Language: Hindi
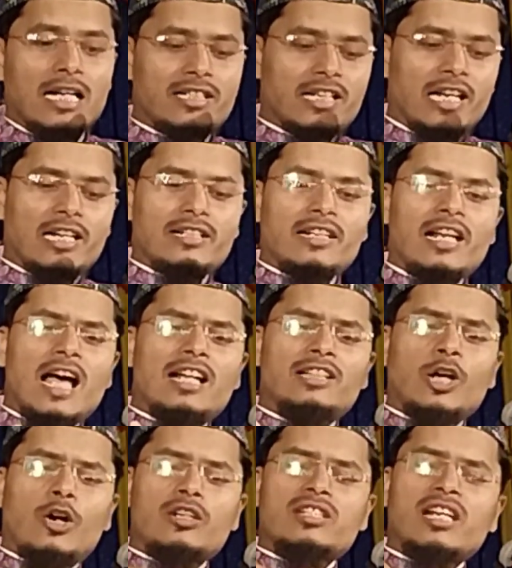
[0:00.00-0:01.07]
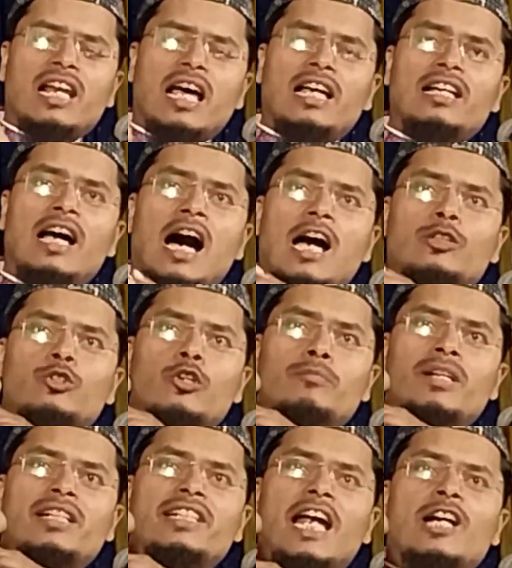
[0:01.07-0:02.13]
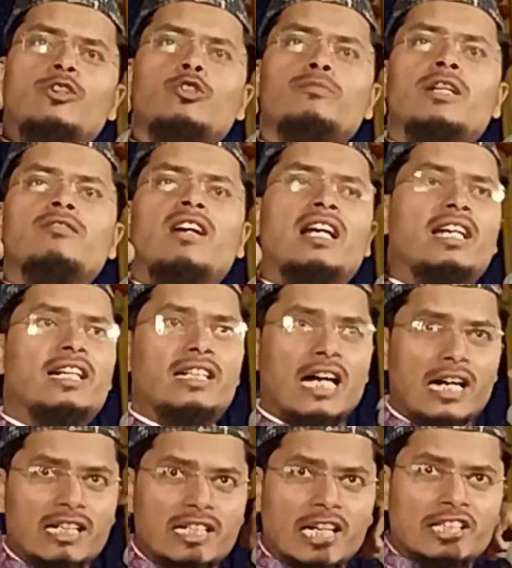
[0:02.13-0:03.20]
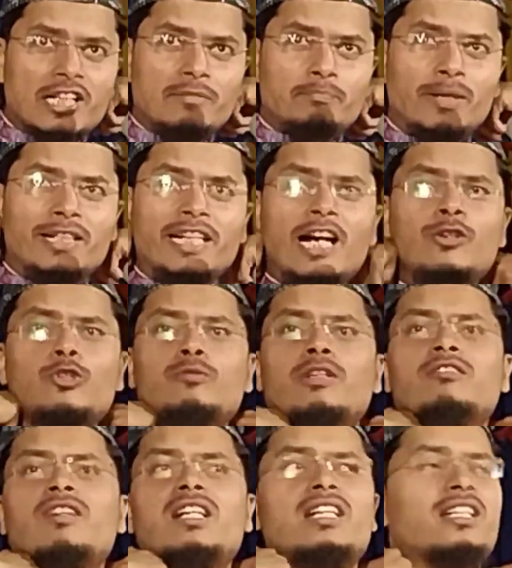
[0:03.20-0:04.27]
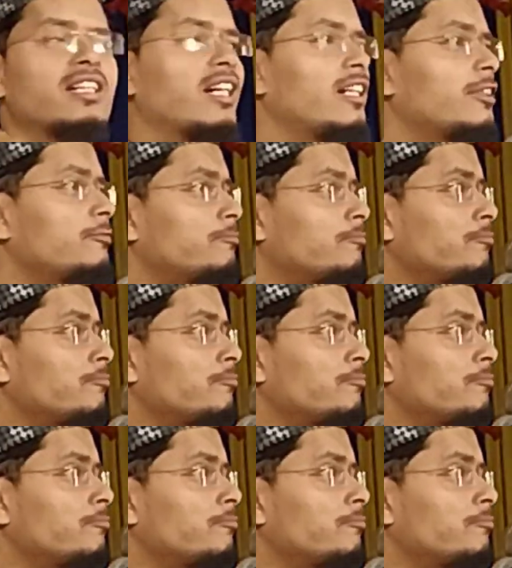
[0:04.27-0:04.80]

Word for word: आजकल एक नया दौर चला है हाथों में टैटू बनवाने का गर्दन पे टैटू बनवाने का